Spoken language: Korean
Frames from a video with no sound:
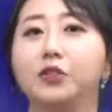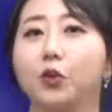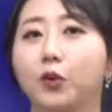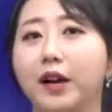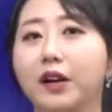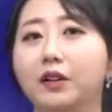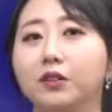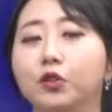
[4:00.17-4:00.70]

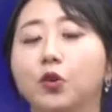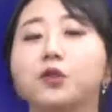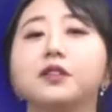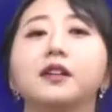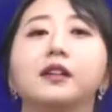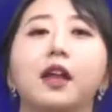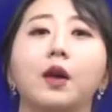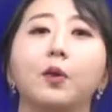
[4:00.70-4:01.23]
너랑 더
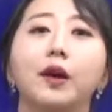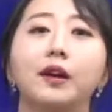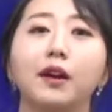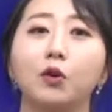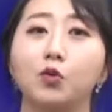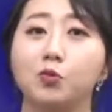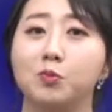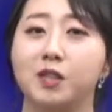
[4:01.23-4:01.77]
이상 대화를
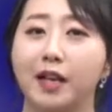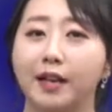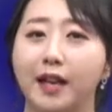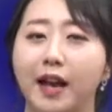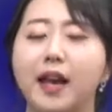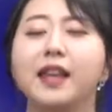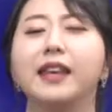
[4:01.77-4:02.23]
하고 싶지 않아